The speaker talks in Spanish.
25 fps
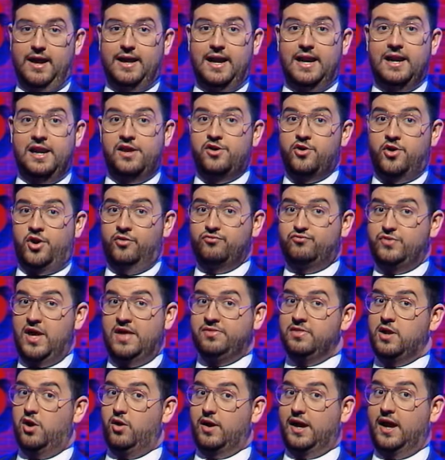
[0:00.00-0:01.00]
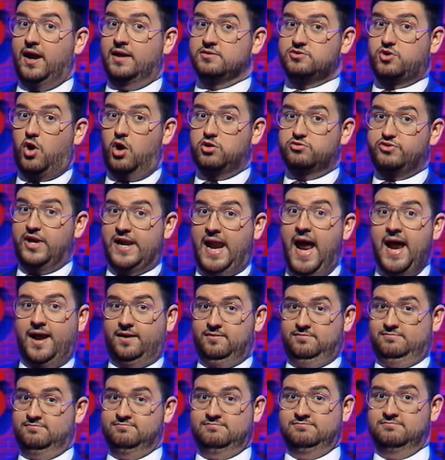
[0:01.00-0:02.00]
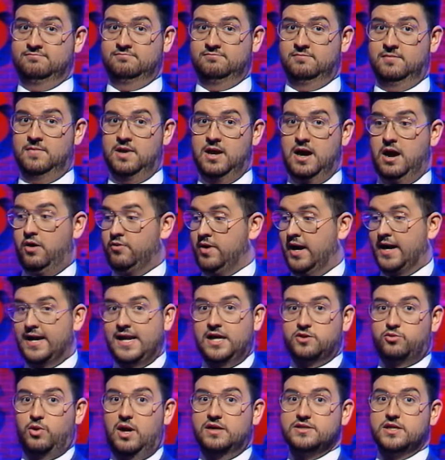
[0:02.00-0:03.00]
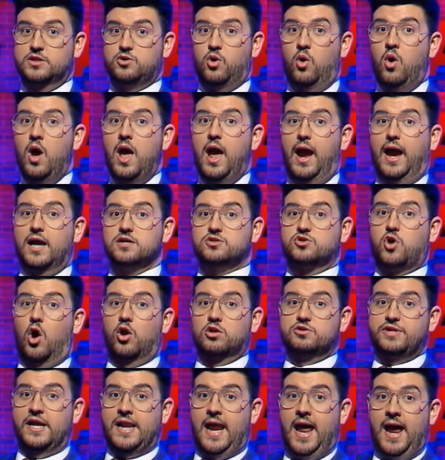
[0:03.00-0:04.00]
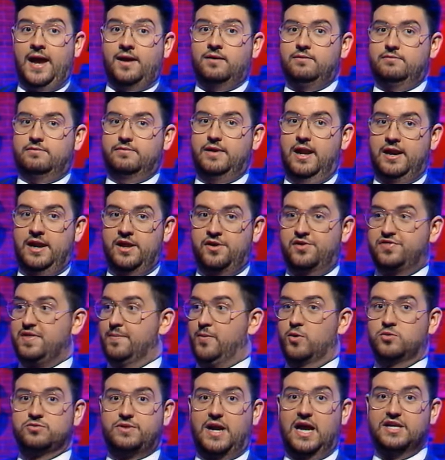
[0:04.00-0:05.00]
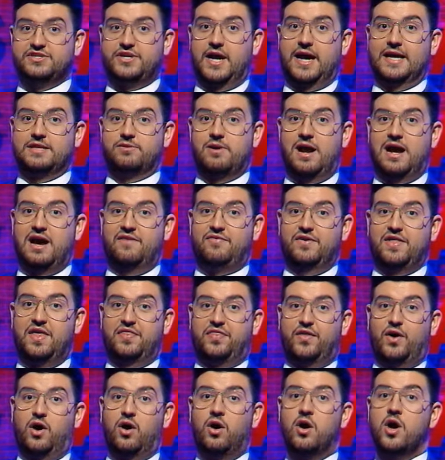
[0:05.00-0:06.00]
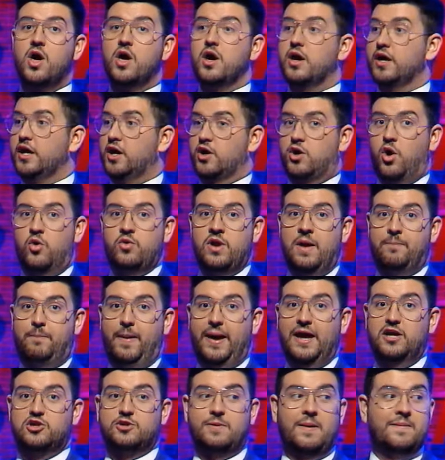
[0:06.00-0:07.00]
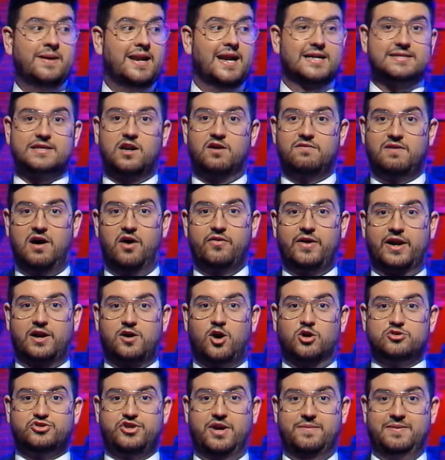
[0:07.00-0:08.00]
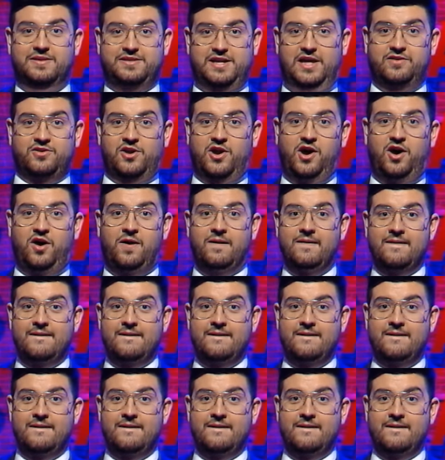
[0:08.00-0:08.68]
que el niño no entiende lo que es escoltinen. A una criatura le dices tú, escoltinen, y el niño se pone un traje tiene una gafa de zoo y con un espejito va a mirarte los a del coche, ¿me entiendes? No.